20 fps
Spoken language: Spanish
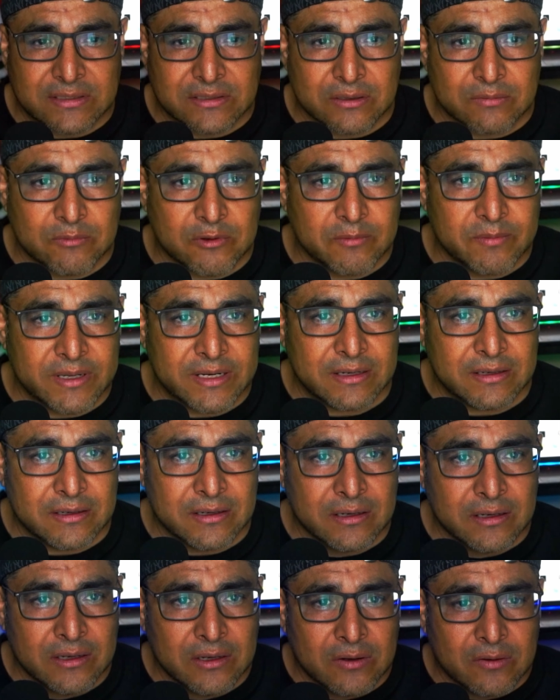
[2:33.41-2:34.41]
Como ven,
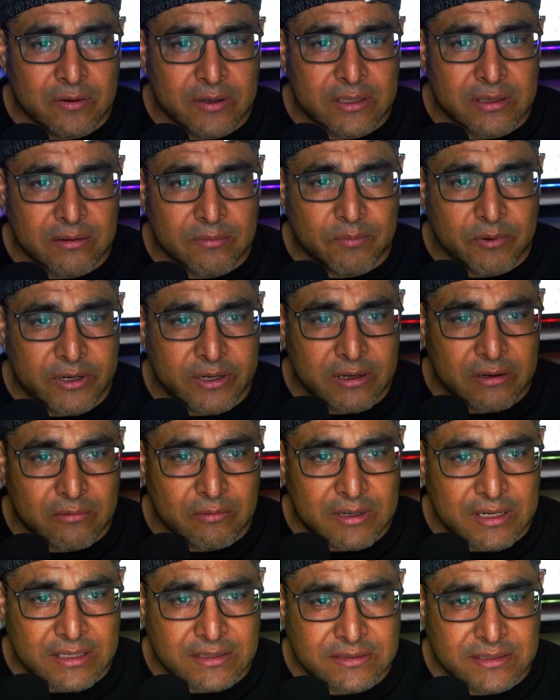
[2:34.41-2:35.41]
ahorita voy a poner
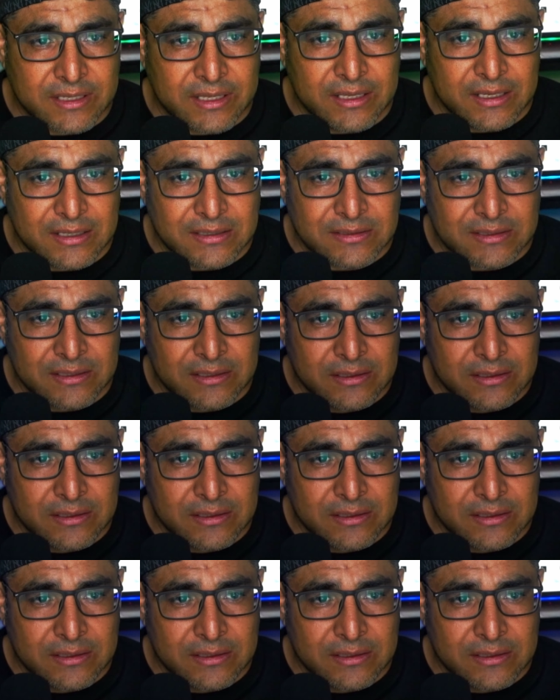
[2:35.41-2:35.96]
unas guías.